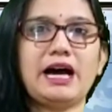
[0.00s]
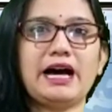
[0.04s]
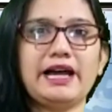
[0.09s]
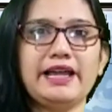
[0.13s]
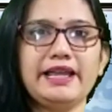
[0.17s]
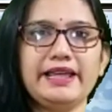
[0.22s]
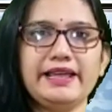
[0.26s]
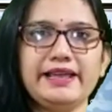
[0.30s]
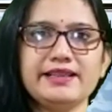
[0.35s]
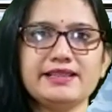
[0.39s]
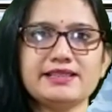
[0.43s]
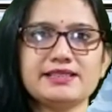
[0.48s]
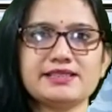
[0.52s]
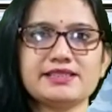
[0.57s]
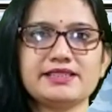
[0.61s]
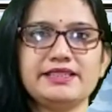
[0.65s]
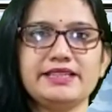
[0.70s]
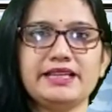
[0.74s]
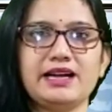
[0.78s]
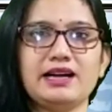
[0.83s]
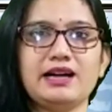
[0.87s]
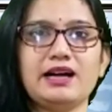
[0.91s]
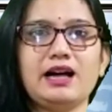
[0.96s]
आईएएस
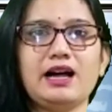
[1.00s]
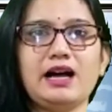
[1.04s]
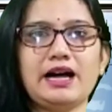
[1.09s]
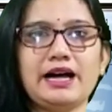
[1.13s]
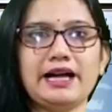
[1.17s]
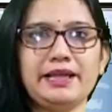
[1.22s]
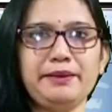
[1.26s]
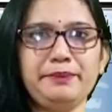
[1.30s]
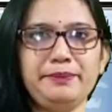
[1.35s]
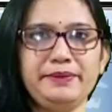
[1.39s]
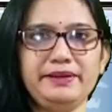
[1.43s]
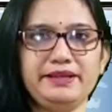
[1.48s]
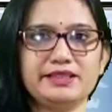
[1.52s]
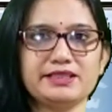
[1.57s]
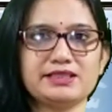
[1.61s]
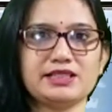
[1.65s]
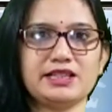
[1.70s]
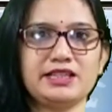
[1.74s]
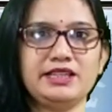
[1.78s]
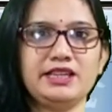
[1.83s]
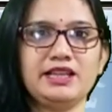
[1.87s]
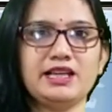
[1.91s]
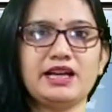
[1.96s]
या आईपीएस
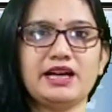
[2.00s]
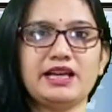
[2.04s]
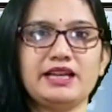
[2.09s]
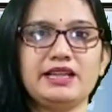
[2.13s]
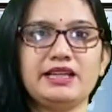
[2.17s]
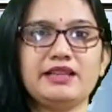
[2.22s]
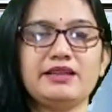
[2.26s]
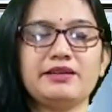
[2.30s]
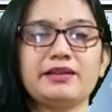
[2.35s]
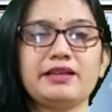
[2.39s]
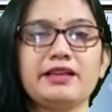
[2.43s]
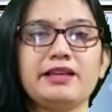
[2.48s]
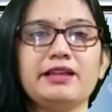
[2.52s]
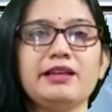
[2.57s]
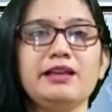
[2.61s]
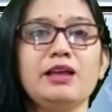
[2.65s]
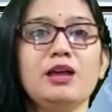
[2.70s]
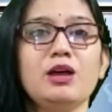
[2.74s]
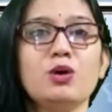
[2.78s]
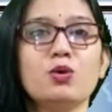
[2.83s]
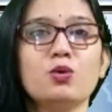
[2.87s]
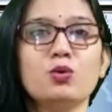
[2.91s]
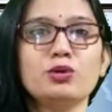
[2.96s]
अधिकारी के
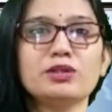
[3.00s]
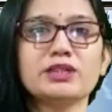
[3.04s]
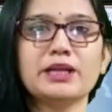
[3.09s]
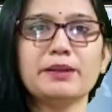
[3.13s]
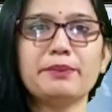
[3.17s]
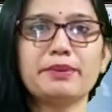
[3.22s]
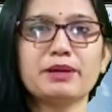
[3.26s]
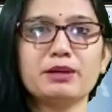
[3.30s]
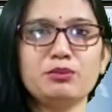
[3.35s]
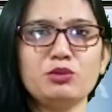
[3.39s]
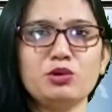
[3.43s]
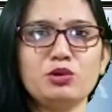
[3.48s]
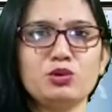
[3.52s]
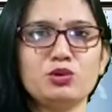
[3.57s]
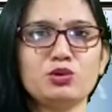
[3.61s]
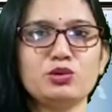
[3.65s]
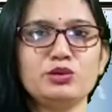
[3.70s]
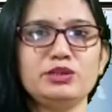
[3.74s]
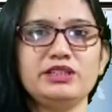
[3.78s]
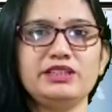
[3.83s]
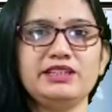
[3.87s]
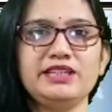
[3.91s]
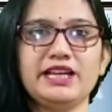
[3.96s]
उनके प्रमुख
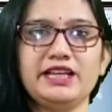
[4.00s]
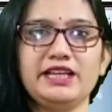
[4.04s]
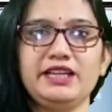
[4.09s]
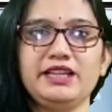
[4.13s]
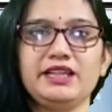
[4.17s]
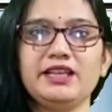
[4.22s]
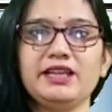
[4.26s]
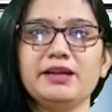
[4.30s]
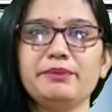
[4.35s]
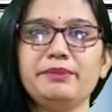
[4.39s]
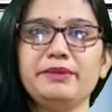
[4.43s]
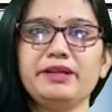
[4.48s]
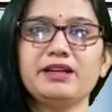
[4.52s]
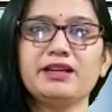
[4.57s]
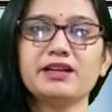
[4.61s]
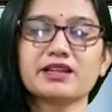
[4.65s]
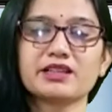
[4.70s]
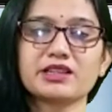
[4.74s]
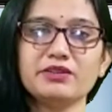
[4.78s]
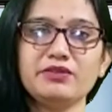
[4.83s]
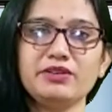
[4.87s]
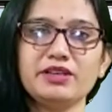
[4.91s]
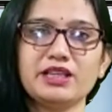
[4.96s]
गुण यानी कि अपने
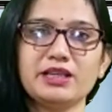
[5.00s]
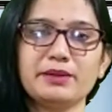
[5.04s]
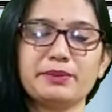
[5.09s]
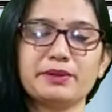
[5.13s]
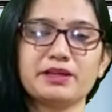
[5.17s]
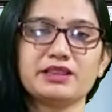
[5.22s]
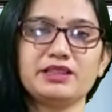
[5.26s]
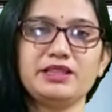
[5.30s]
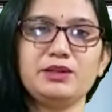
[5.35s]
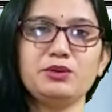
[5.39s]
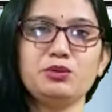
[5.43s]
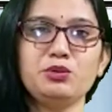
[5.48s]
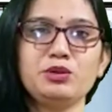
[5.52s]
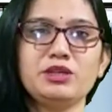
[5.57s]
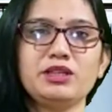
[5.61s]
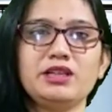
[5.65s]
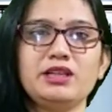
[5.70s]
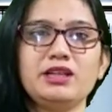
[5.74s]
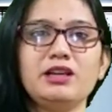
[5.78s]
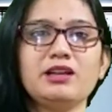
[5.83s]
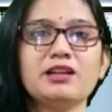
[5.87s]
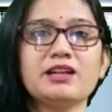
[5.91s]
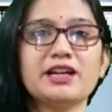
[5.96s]
कर्तव्य के प्रति
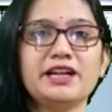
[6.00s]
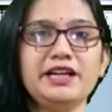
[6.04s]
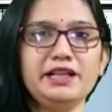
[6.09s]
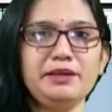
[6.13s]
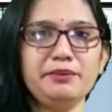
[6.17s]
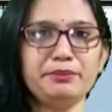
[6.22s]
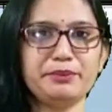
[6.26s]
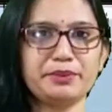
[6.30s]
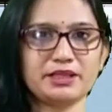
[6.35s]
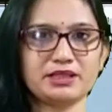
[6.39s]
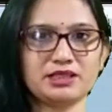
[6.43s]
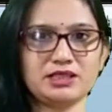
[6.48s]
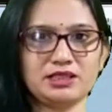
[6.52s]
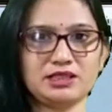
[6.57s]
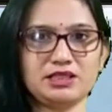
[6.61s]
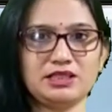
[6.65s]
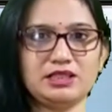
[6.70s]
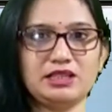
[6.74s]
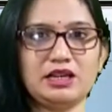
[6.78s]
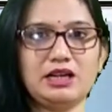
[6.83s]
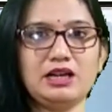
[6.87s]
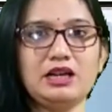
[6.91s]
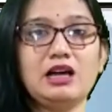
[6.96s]
उनकी कड़ी
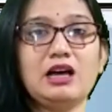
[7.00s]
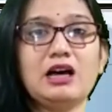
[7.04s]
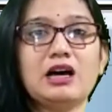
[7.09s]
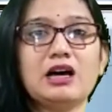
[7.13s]
प्रतत्ता